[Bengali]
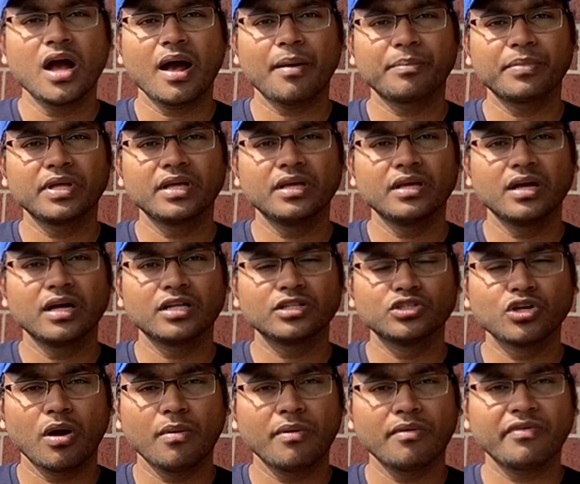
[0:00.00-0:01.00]
আপনি
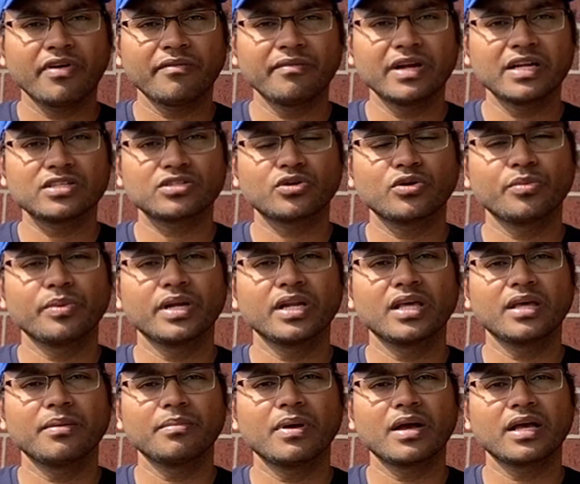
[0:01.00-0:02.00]
জব অফার ম্যানেজ করবেন
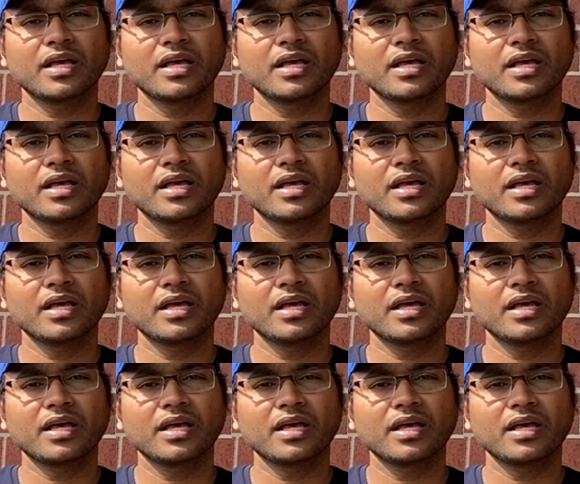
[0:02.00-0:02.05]
কি